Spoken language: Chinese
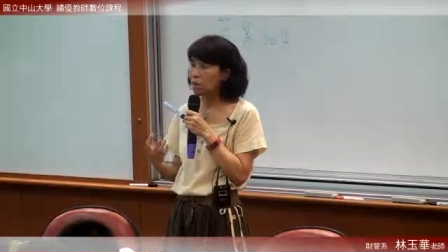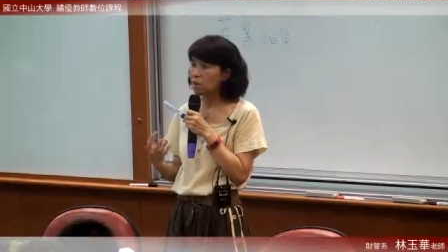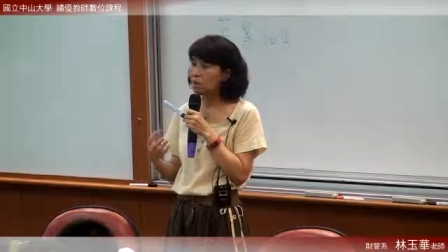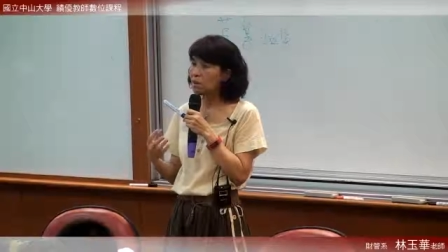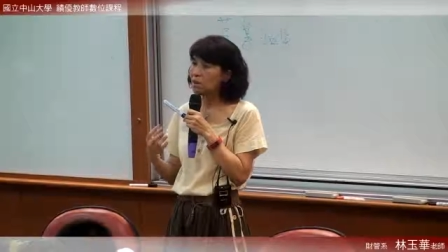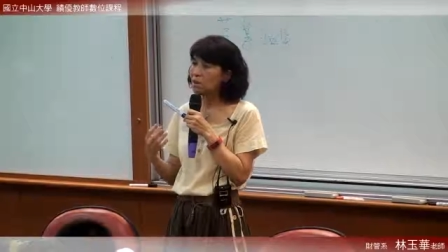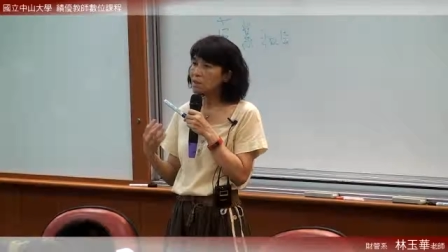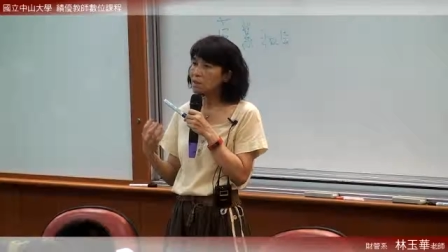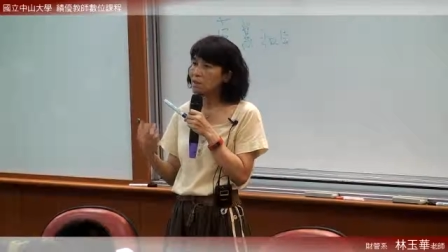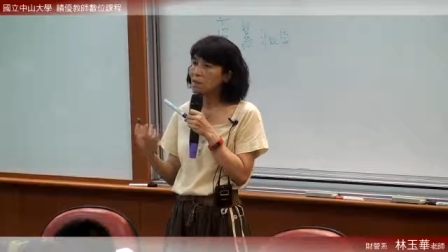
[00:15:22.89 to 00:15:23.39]

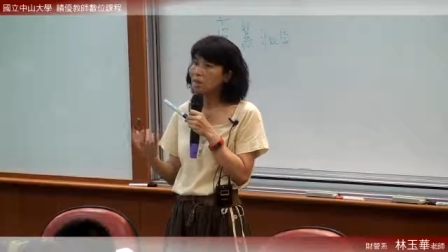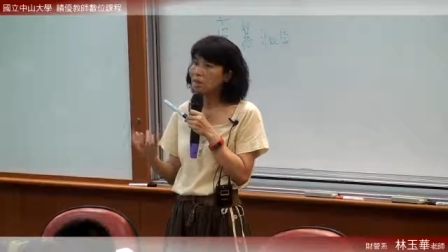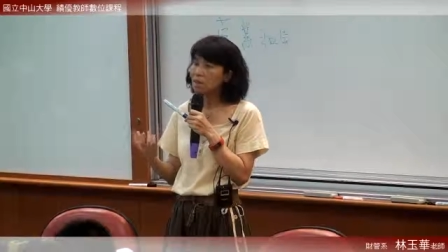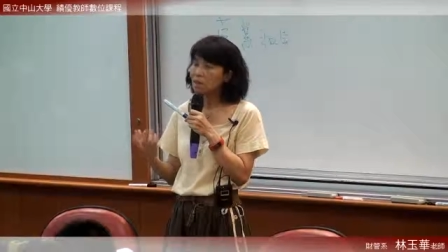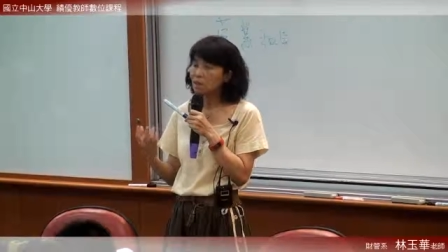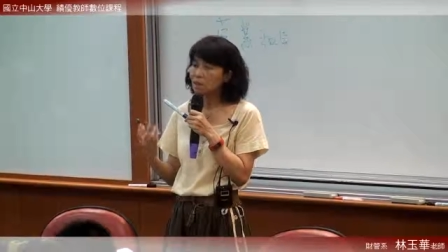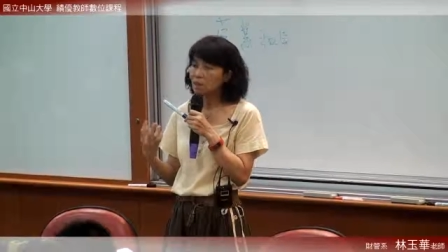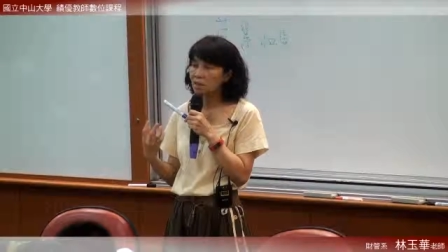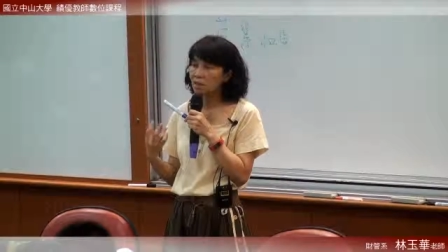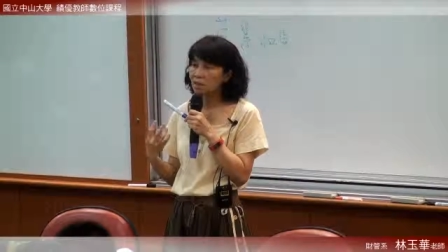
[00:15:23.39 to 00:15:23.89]
但是西
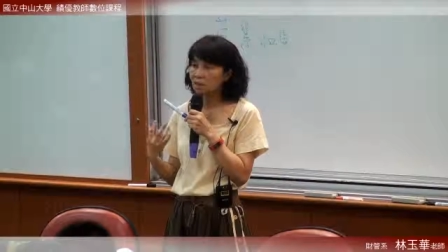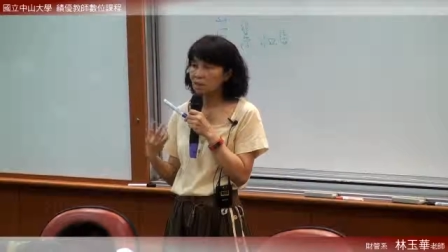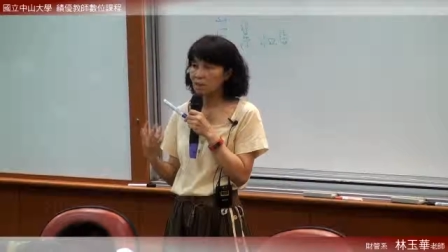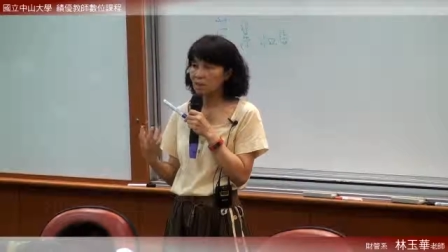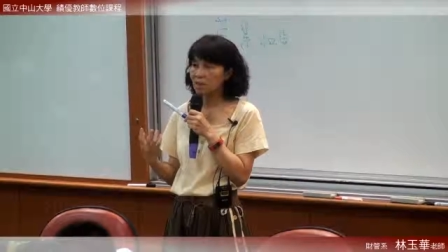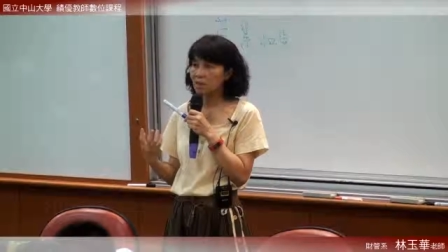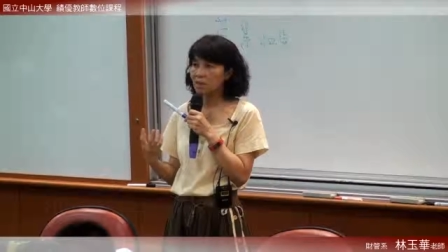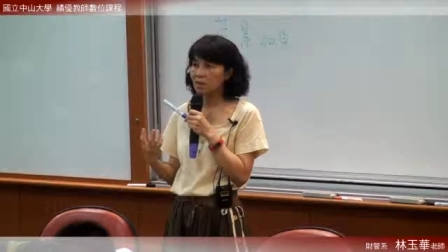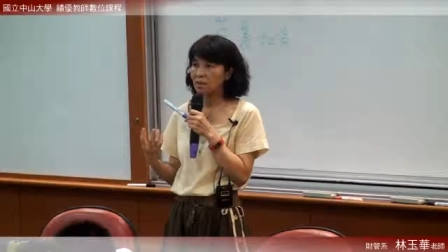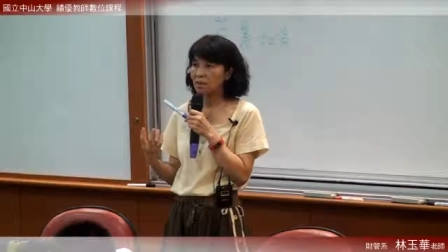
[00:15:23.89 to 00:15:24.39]
商这个利
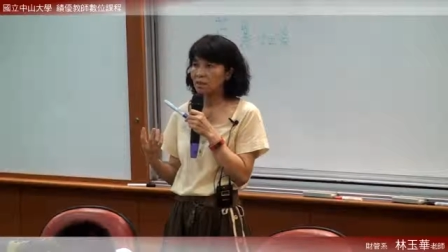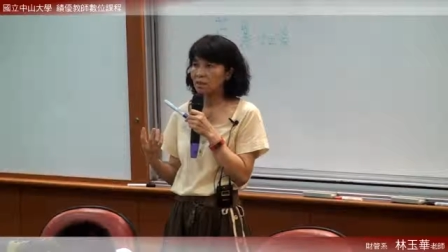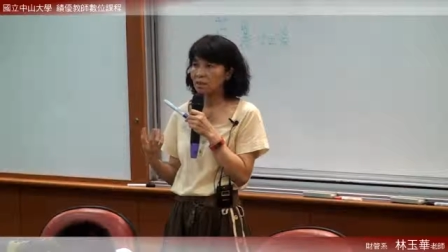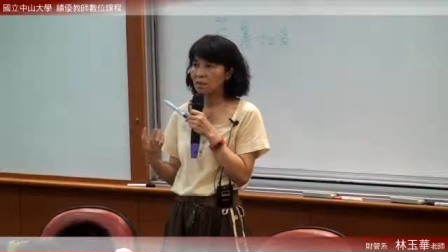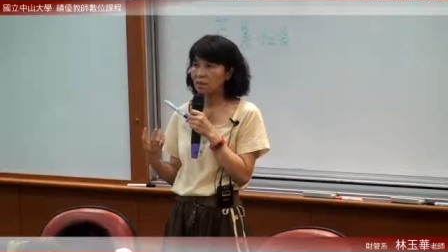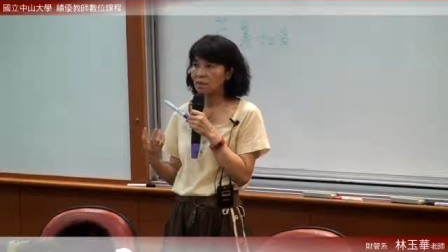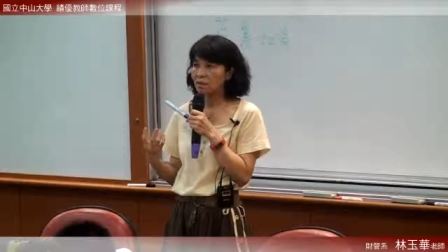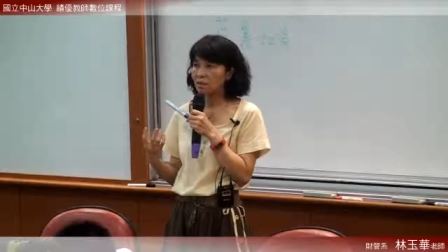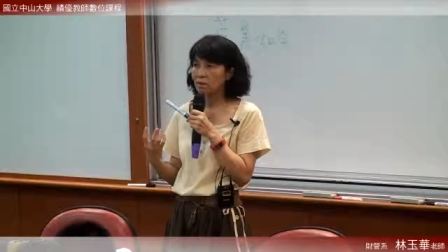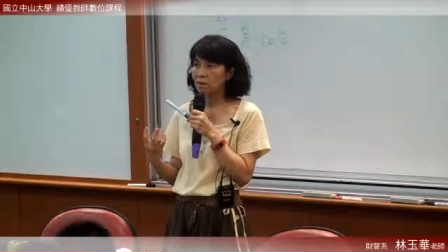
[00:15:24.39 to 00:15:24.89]
息
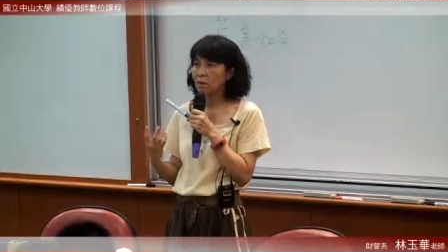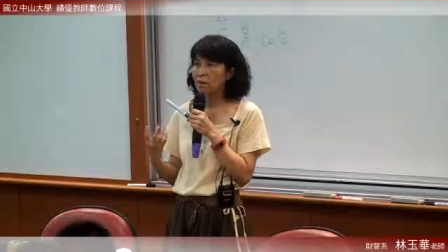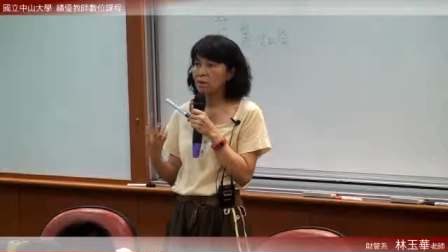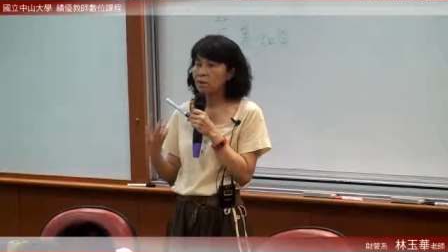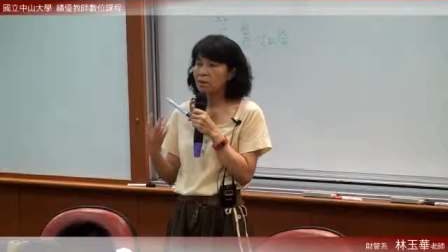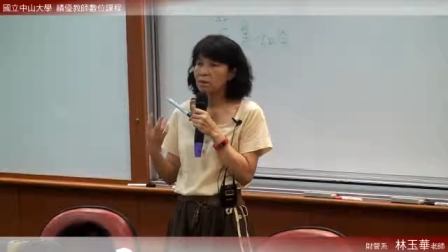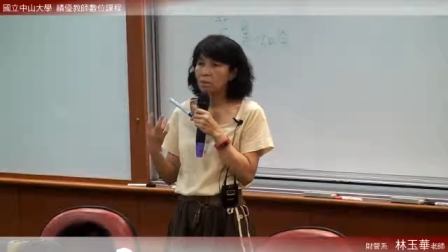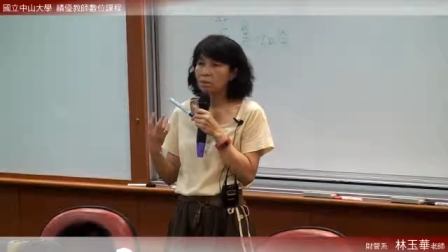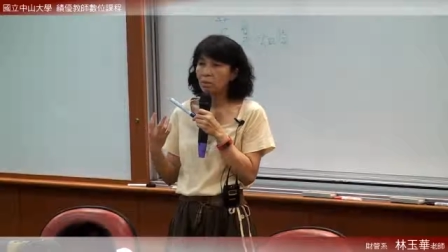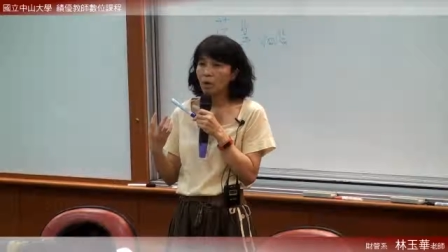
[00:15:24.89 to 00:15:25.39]
等于
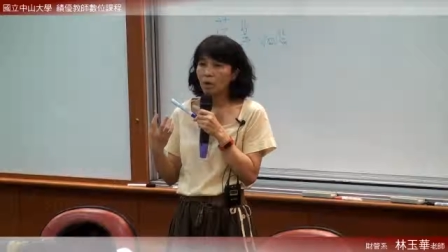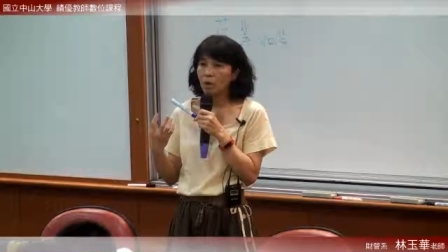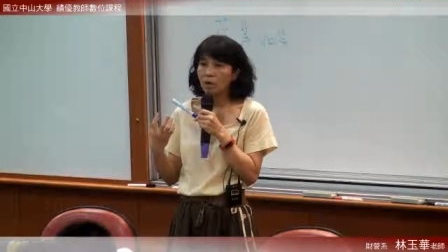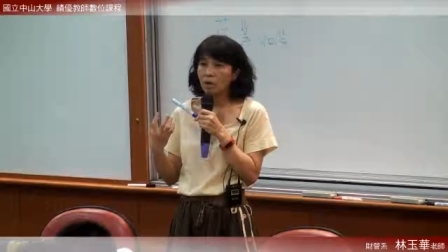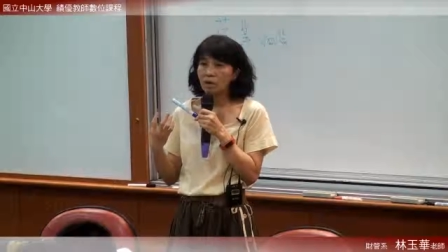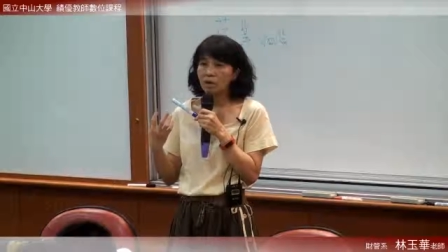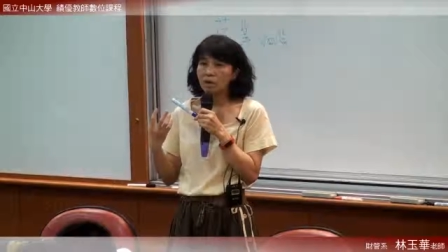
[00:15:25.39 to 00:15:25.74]
是什么？